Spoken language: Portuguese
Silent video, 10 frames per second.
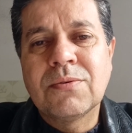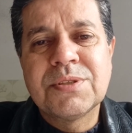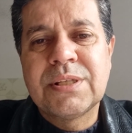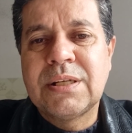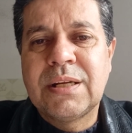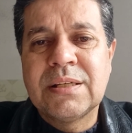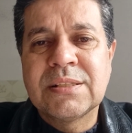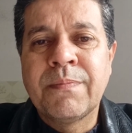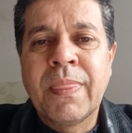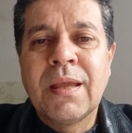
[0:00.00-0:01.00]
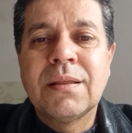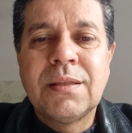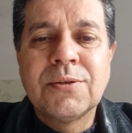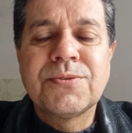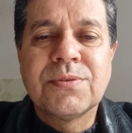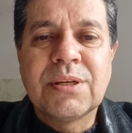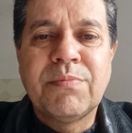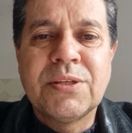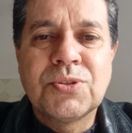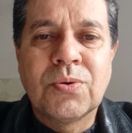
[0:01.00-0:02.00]
com certeza Deus nos
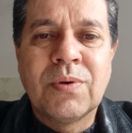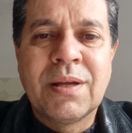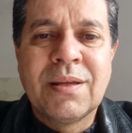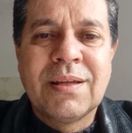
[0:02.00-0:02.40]
abençoa